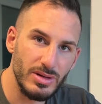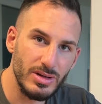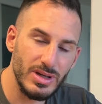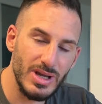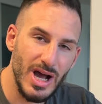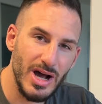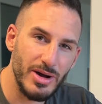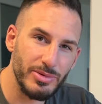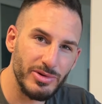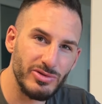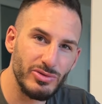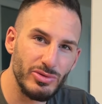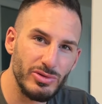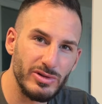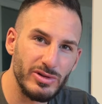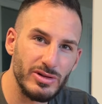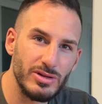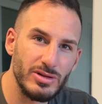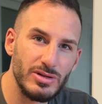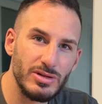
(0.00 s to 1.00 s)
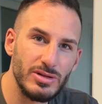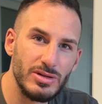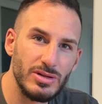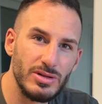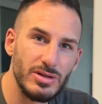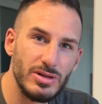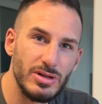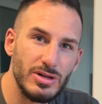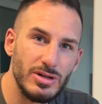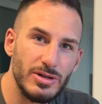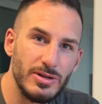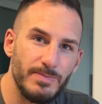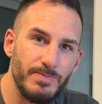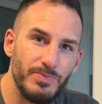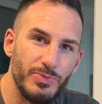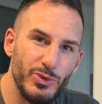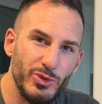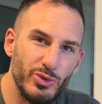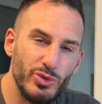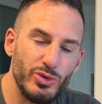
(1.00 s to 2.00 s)
Ja, aber süßer.
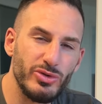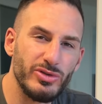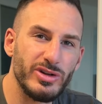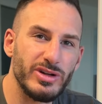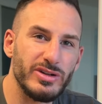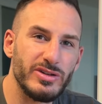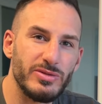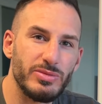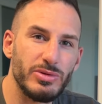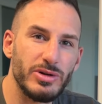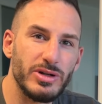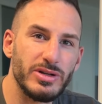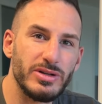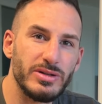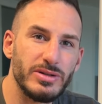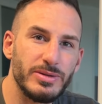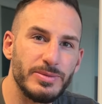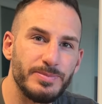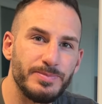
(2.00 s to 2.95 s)
Süßer als Sprite.